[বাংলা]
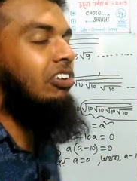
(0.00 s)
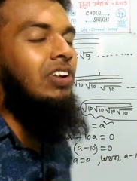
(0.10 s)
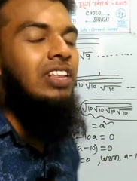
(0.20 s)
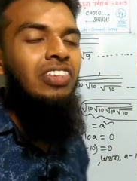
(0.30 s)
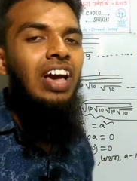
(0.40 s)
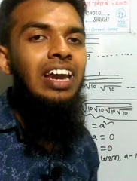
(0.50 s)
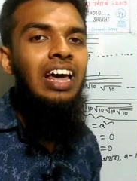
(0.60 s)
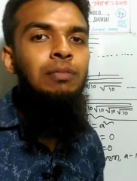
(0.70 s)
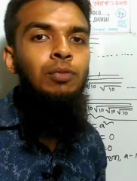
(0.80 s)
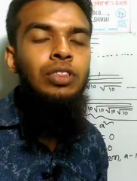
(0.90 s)
আসলে
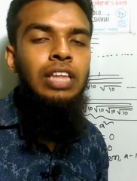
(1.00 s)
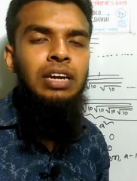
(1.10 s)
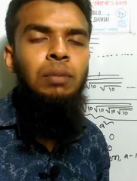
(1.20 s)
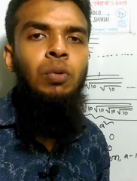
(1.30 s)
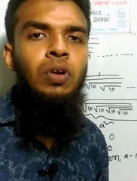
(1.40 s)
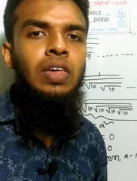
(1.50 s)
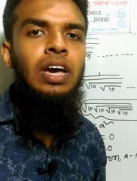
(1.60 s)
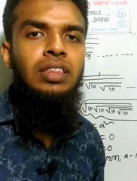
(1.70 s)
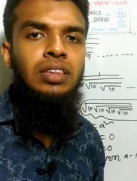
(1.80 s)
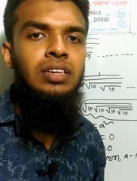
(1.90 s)
জানার মধ্যে একটা মজা
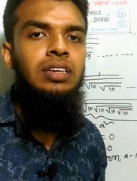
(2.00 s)
আছে